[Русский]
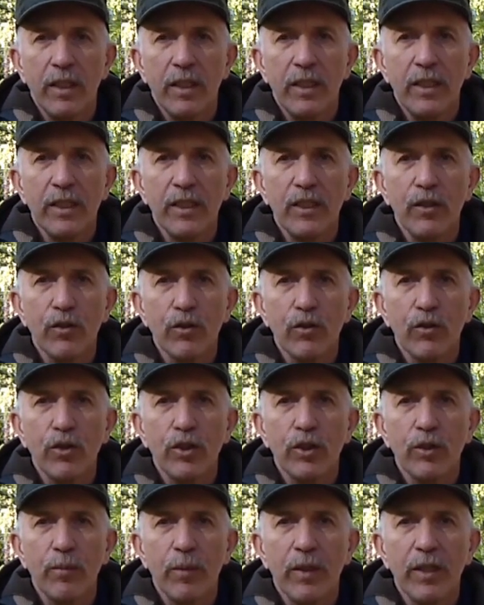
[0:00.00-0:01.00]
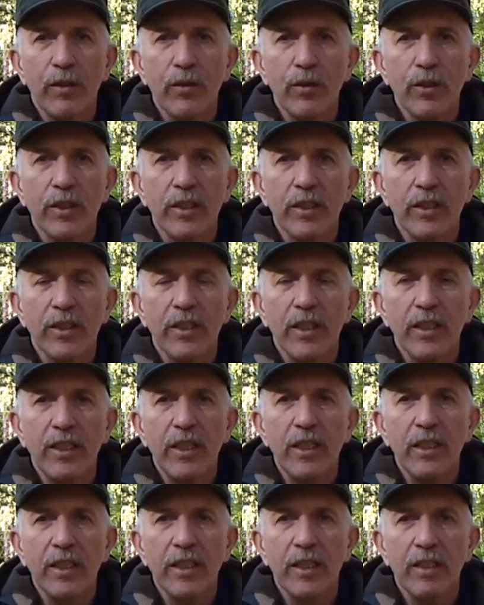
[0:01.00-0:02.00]
Если он хочет поохотиться на
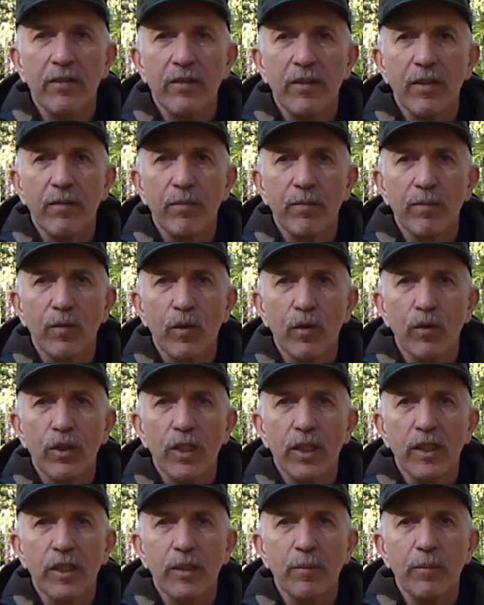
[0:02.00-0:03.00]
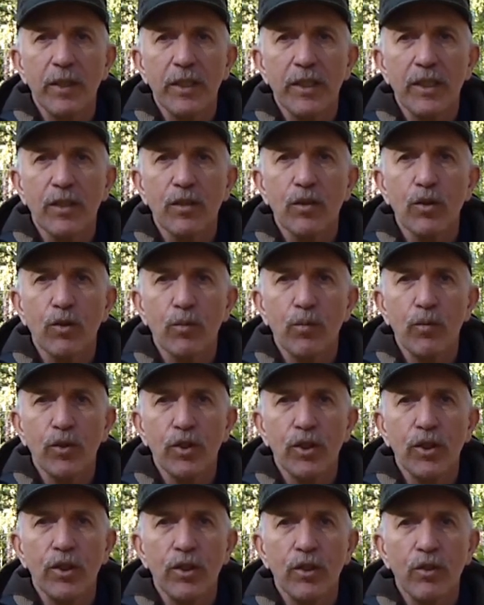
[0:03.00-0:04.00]
тетерева, он также платит
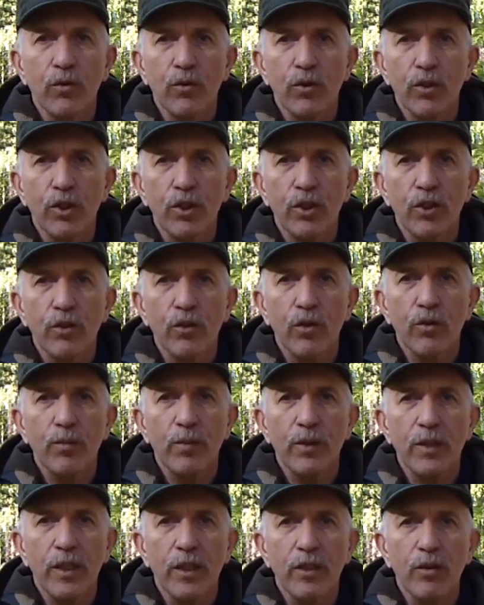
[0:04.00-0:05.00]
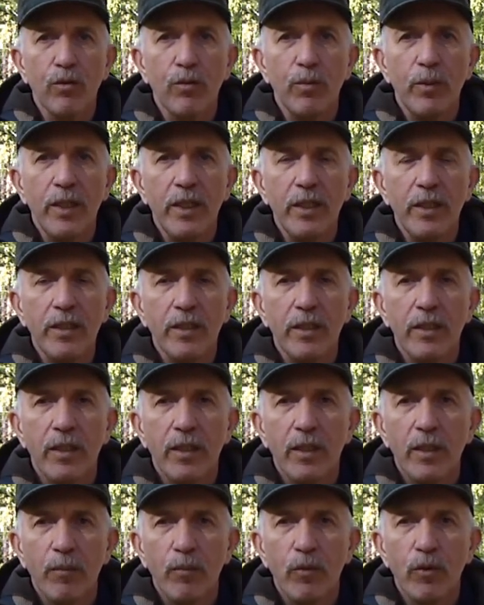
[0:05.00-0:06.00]
госпошлину 650 рублей
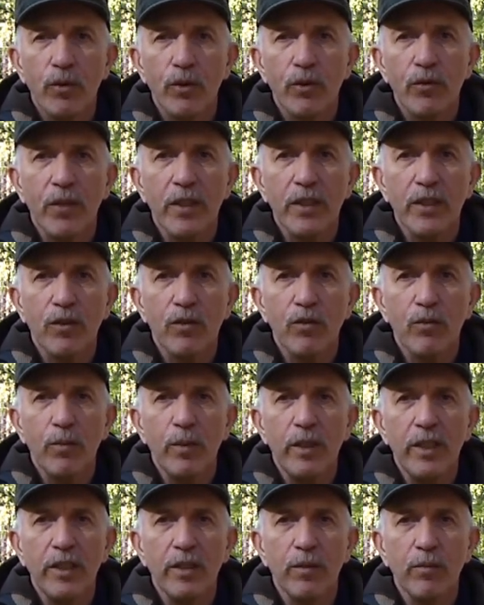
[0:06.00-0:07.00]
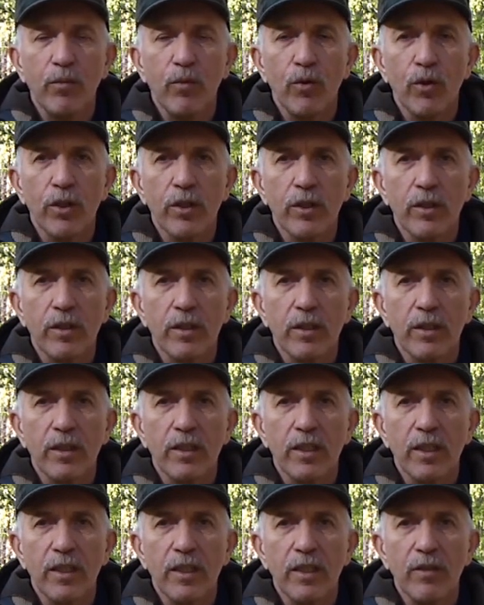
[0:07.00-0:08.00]
плюс 20 рублей сбор
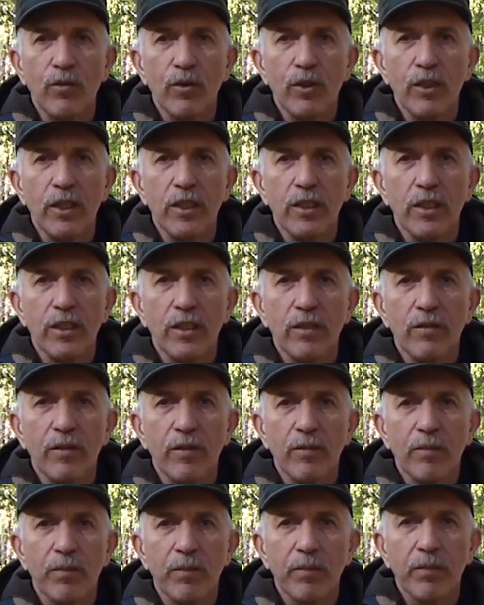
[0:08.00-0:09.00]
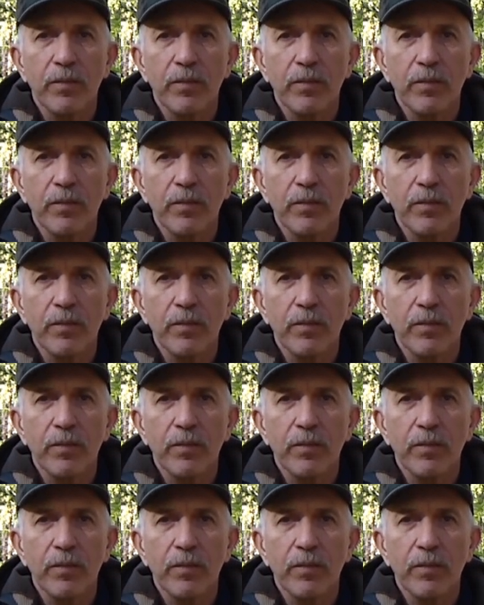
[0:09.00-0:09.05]
за одного тетерева.